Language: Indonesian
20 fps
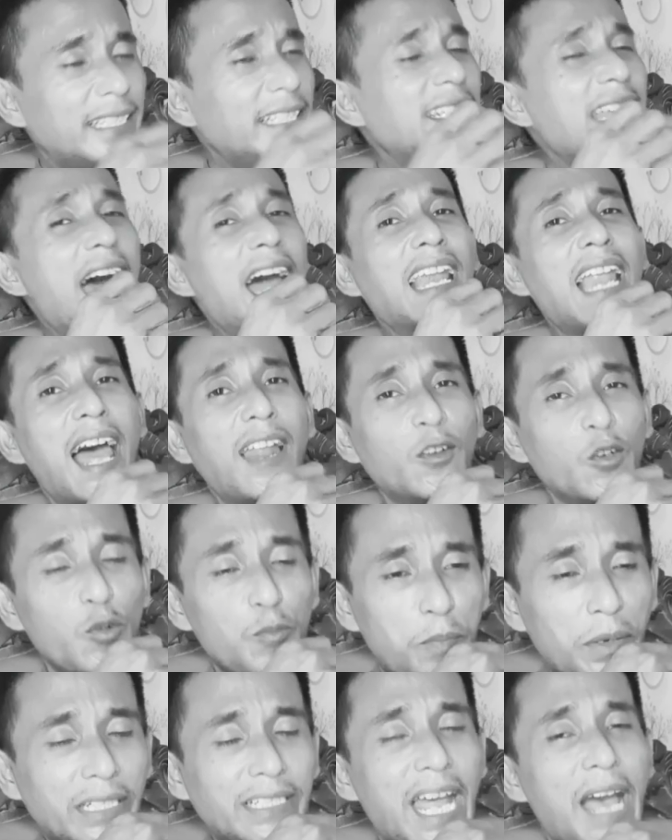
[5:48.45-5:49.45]
Tidak lalu
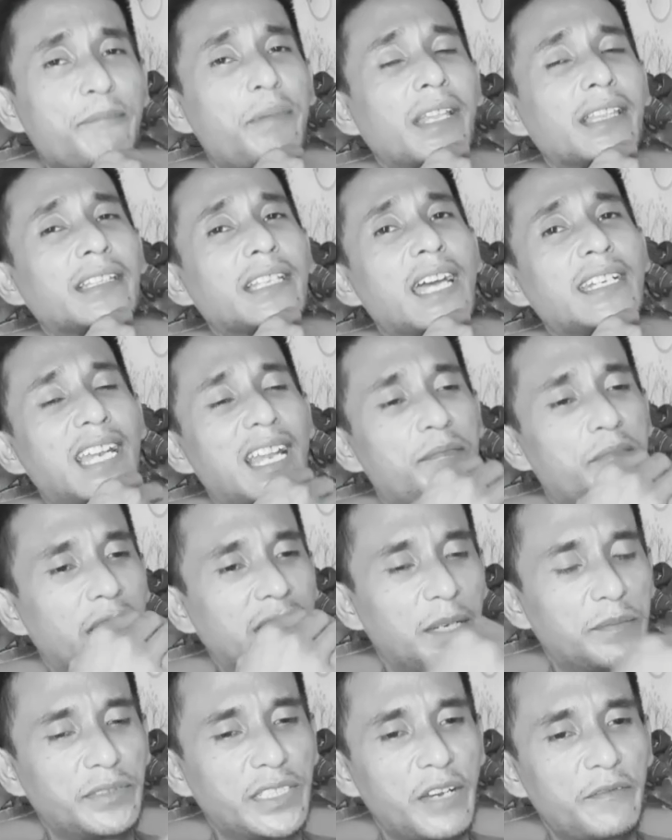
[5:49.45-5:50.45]
pendapatnya dalam
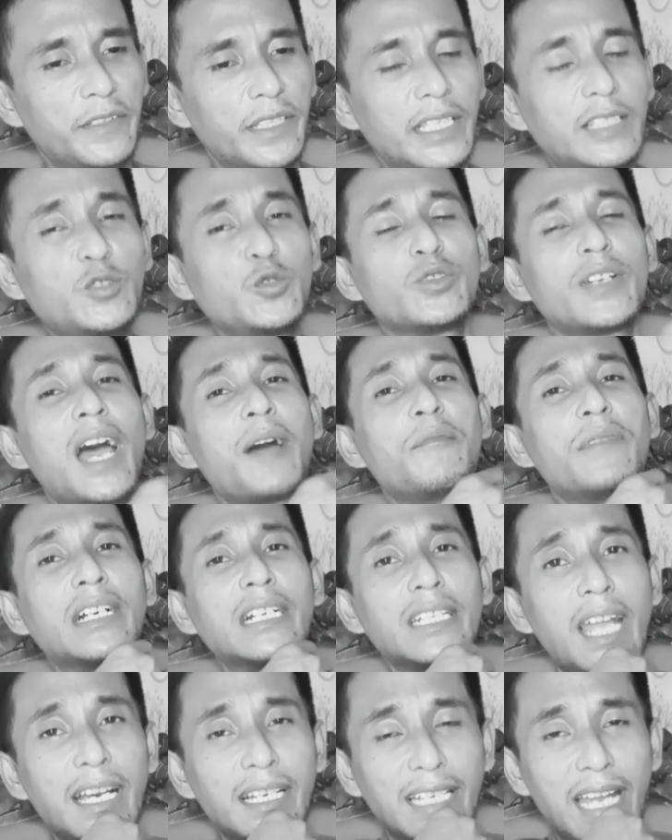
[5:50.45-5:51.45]
madhab syafi'i sunnah
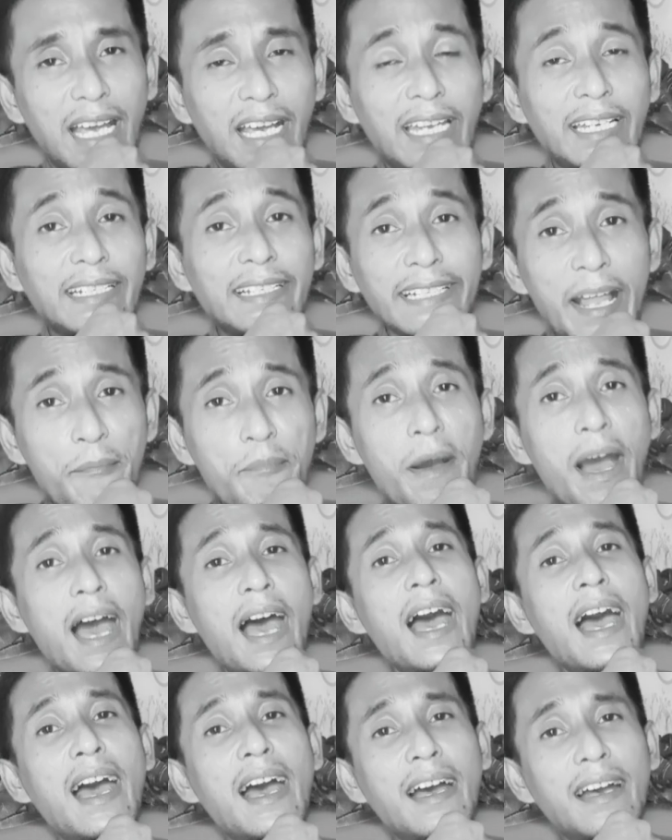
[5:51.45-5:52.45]
menggerak-gerakkan.
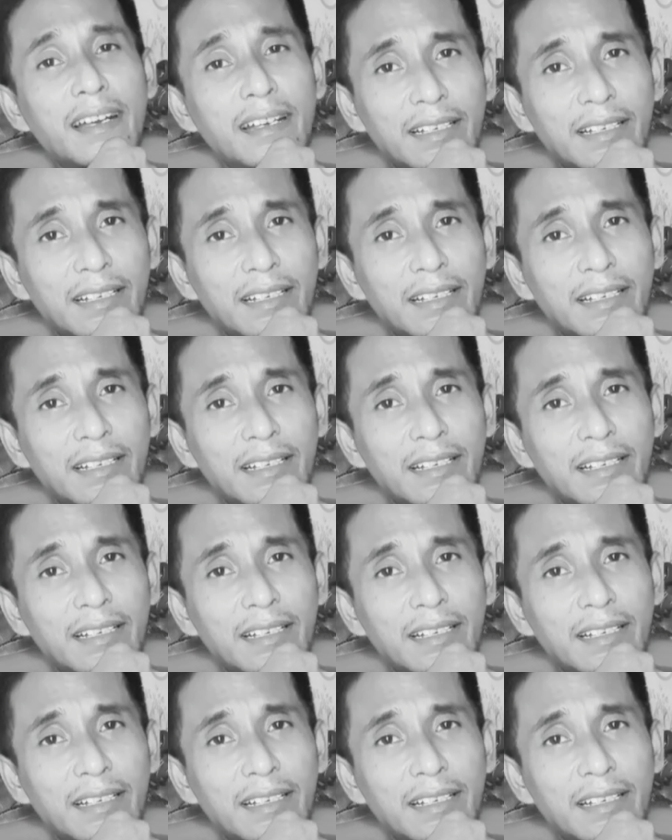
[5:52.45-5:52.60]
Kenapa?